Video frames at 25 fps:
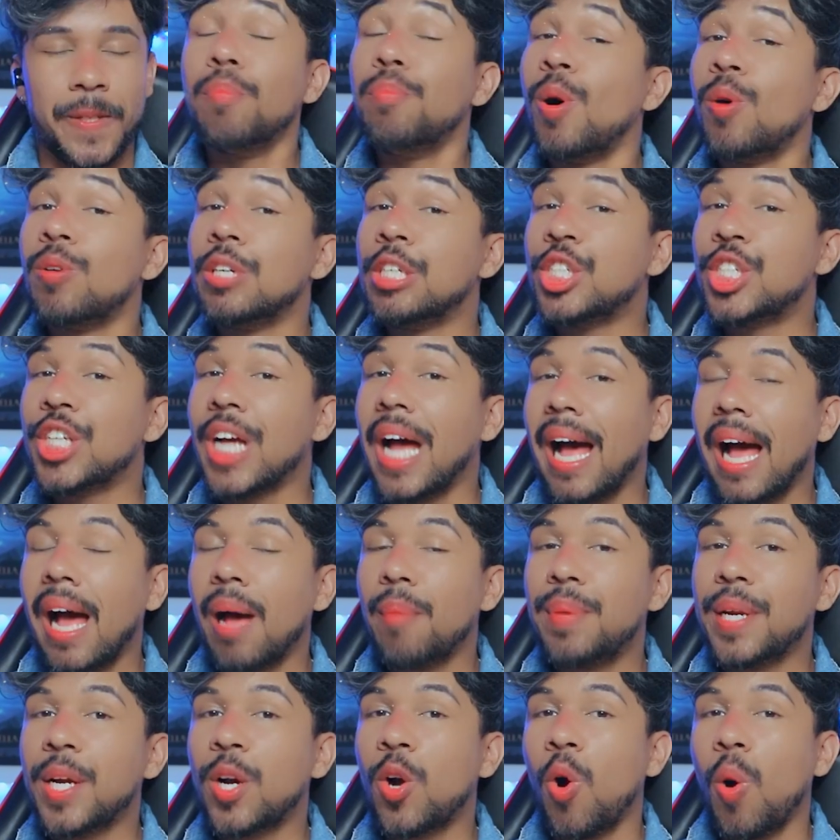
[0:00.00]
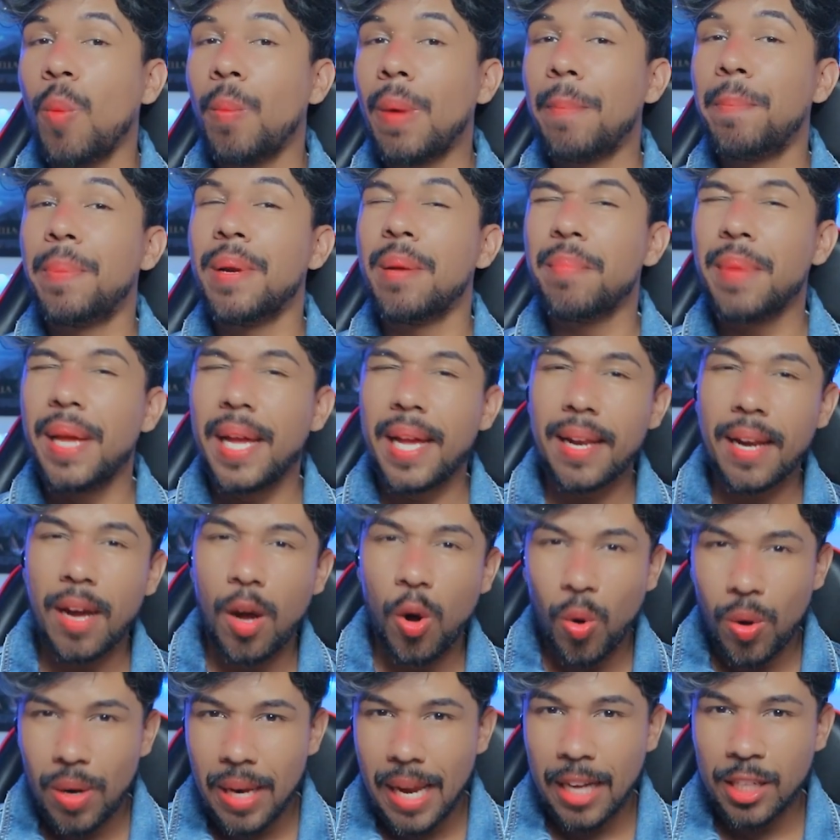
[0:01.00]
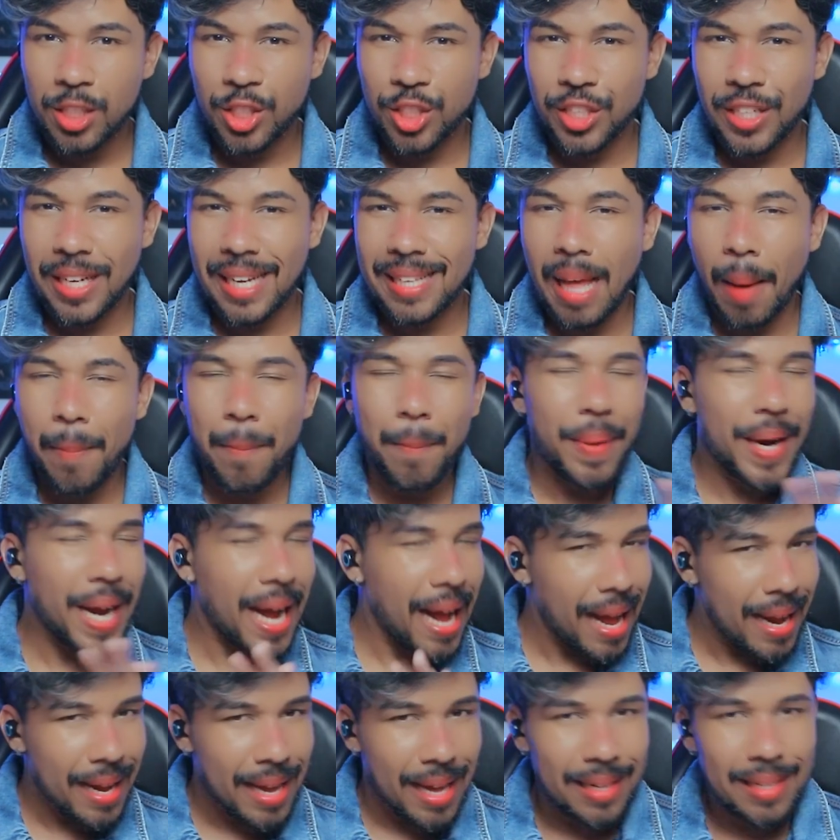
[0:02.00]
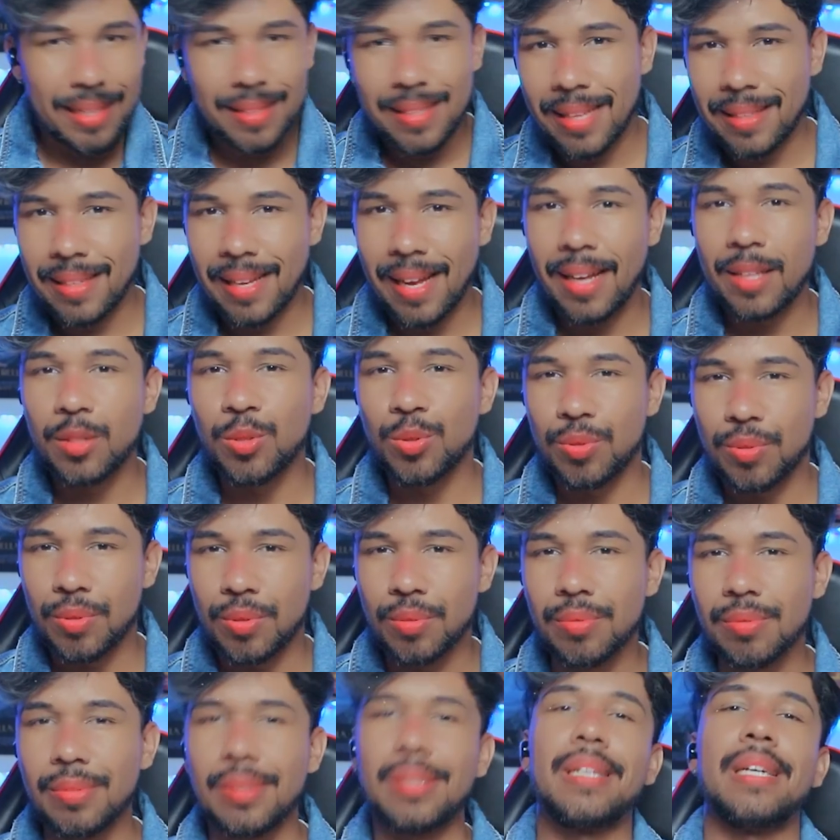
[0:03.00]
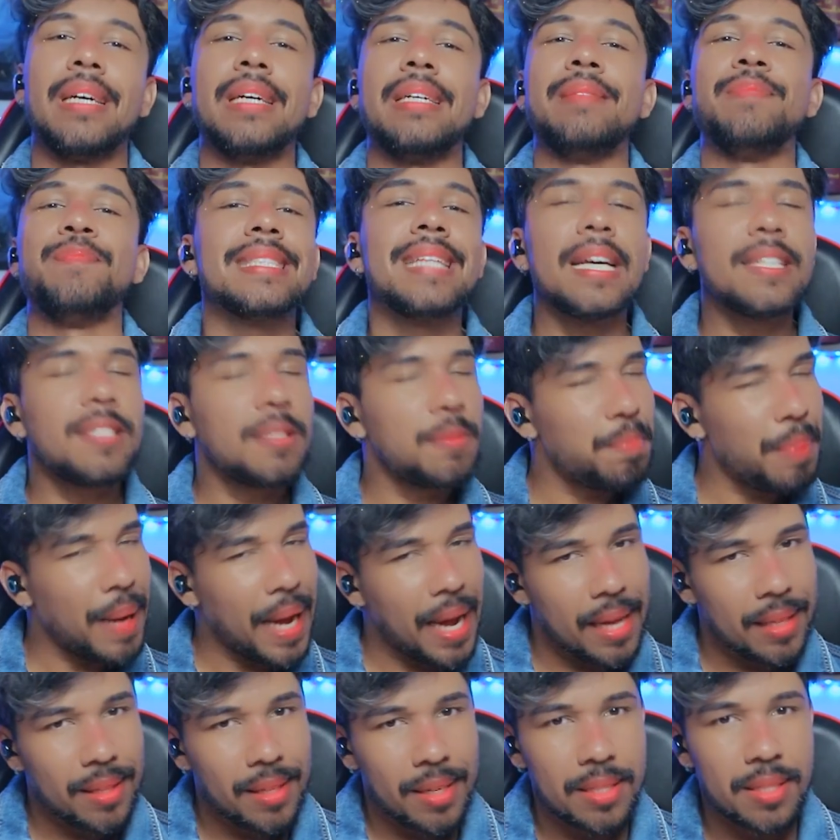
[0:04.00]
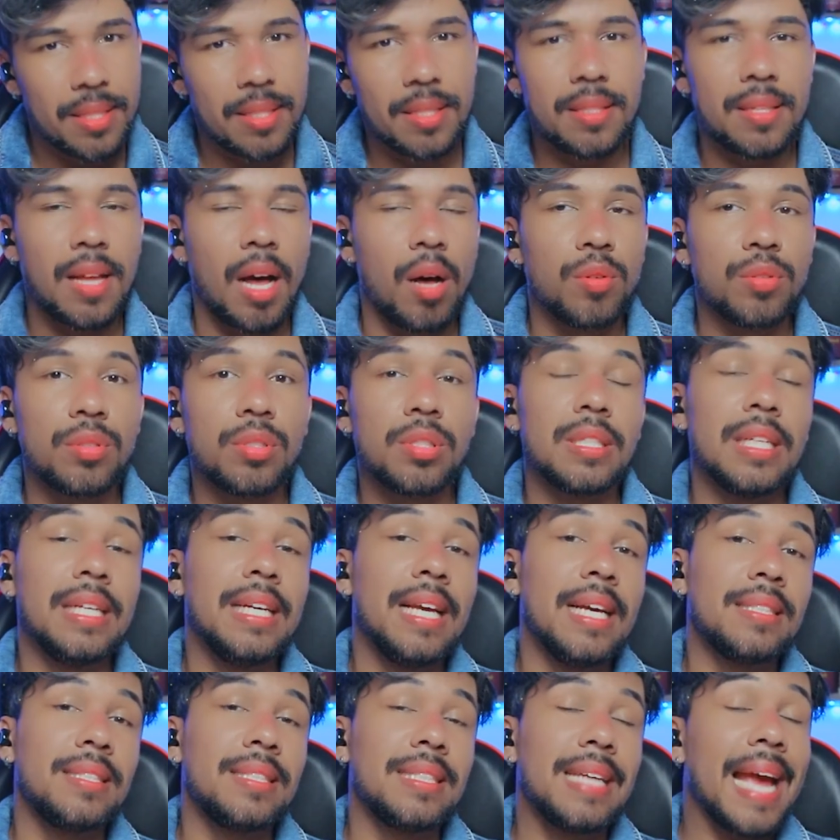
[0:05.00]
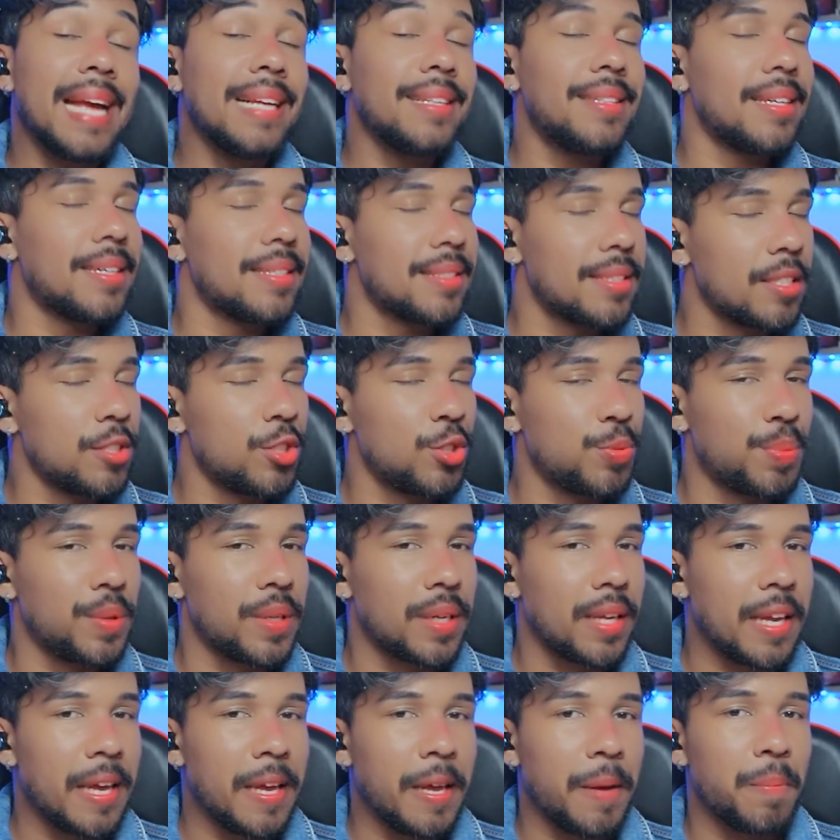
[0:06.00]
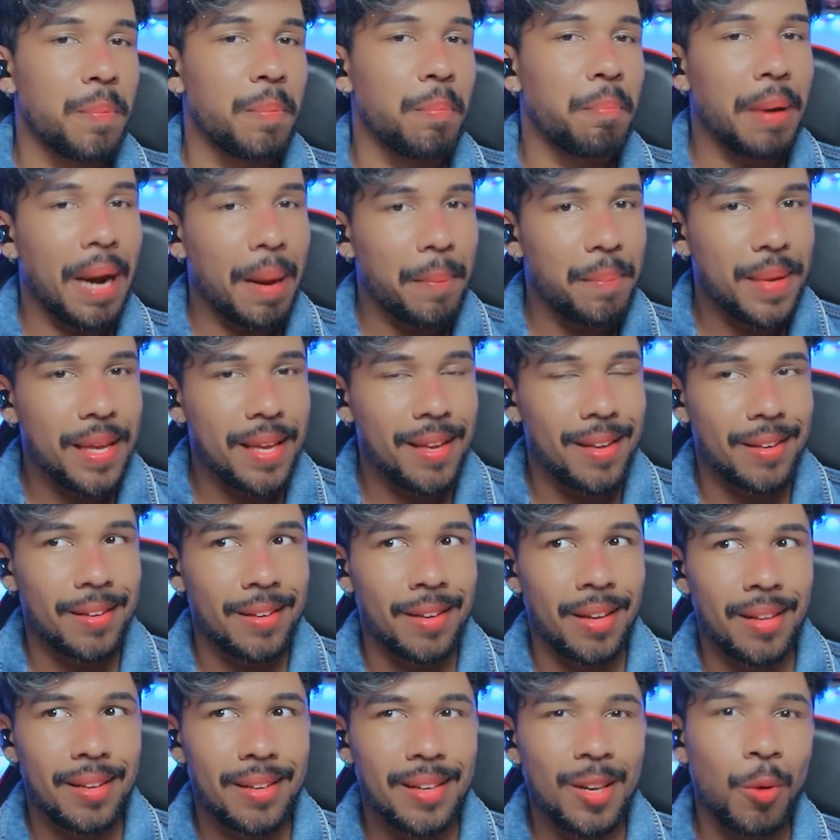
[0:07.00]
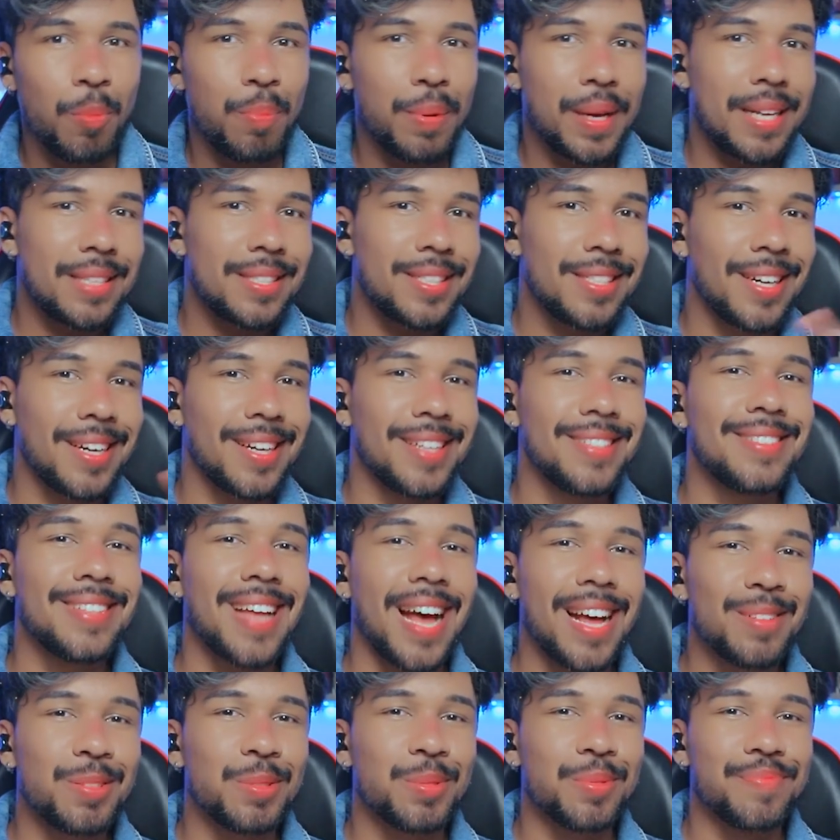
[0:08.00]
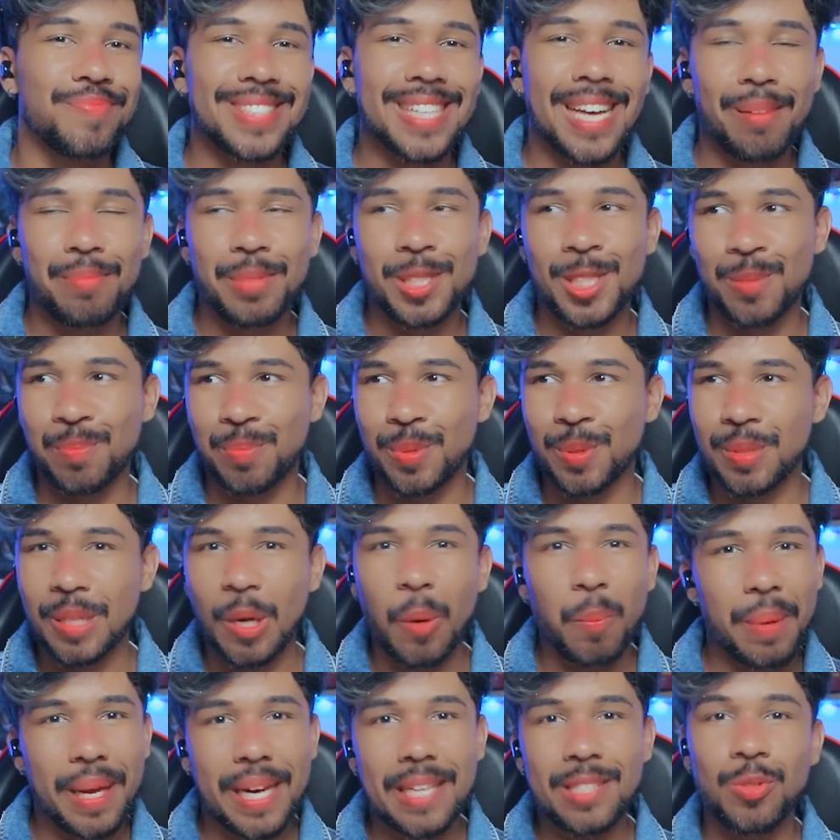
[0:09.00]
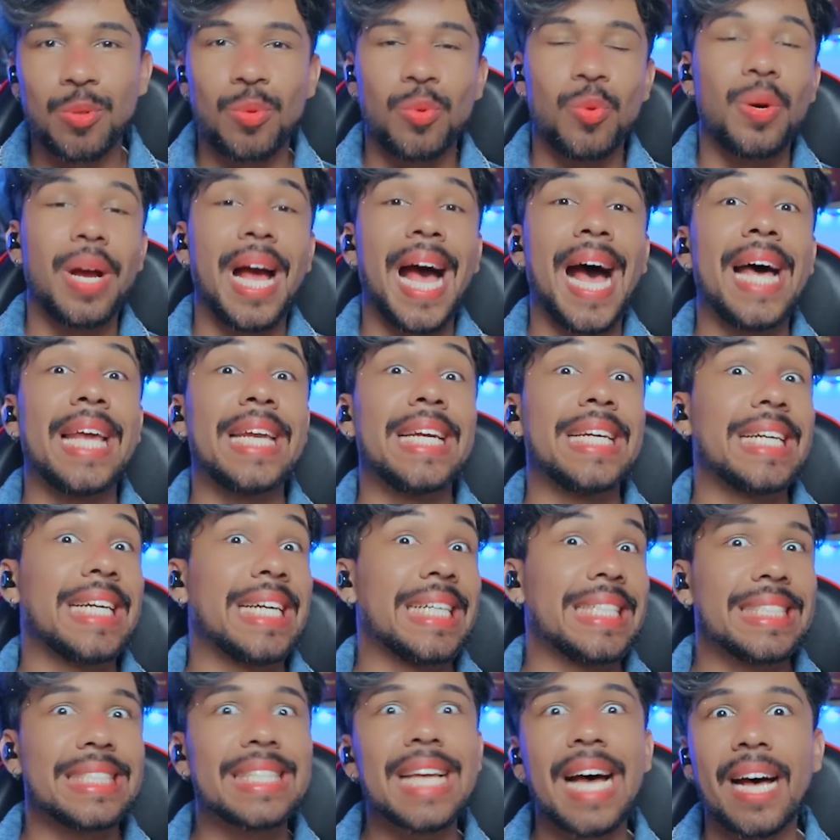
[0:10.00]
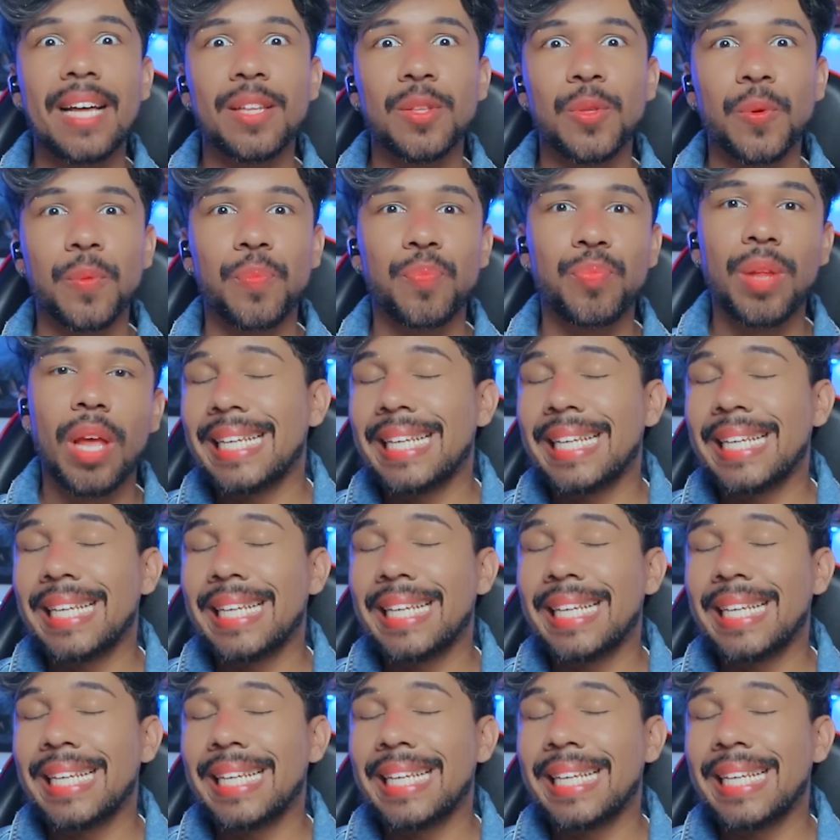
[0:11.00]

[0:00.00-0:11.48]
Bom, e já abre com uma primeira olhadinha da praia ali da Terra do Nunca, das pedras e tals. E assim, é interessante porque, para mim, não parece encantado, sabe? Tipo, não parece um lugar encantado.